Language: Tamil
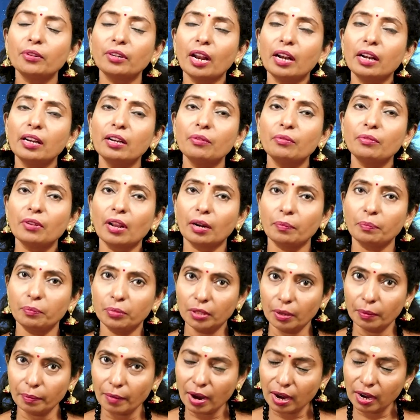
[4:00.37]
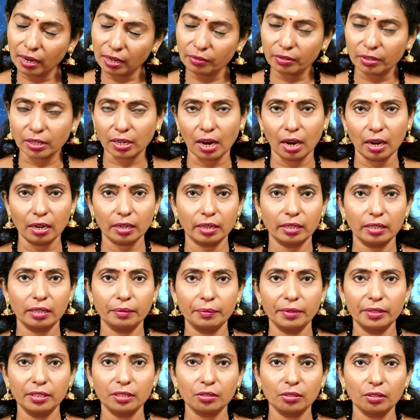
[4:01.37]
ஒரு நல்ல ஒரு அற்புதமான ஒரு
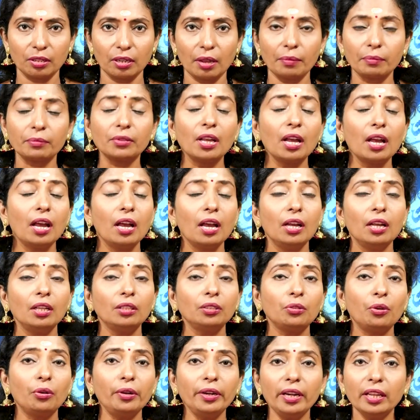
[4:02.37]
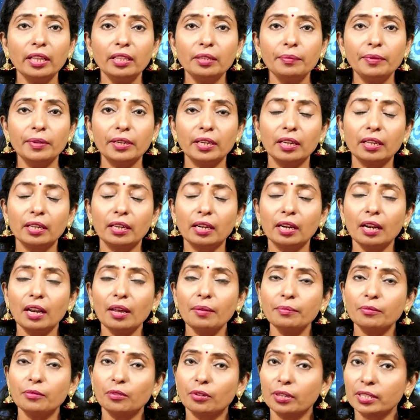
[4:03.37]
காலகட்டம் என்று சொல்லலாம்
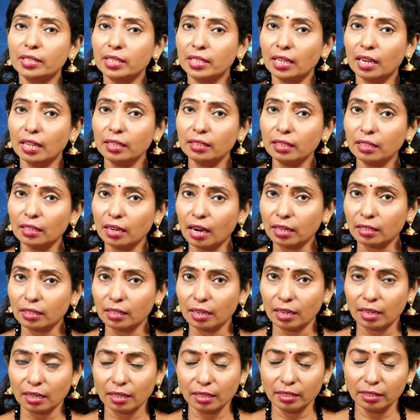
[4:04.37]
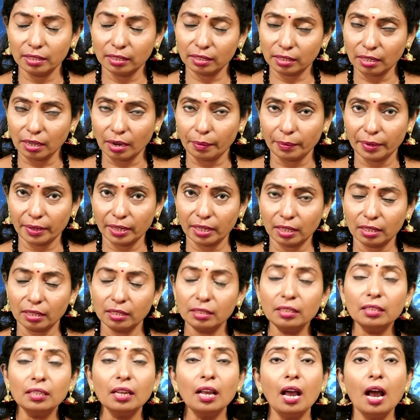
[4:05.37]
தொழிலதிபர்களுக்கெல்லாம் ஒரு சிறந்த நாட்களாக இன்று அமைகிறது
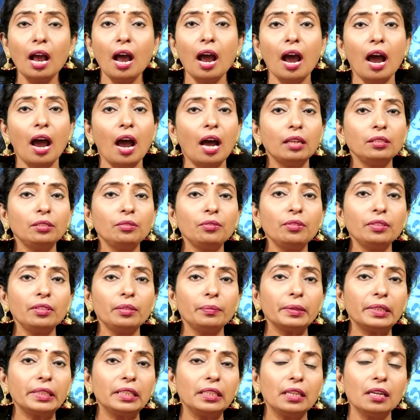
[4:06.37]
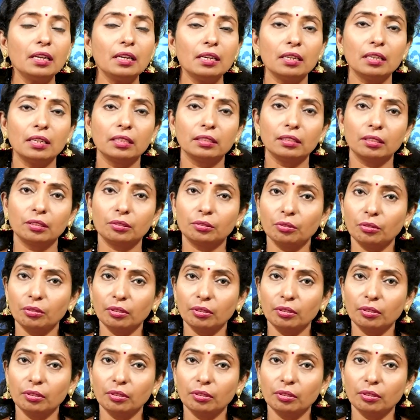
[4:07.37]
அதுவும் வந்து பார்த்திங்கன்னா அந்த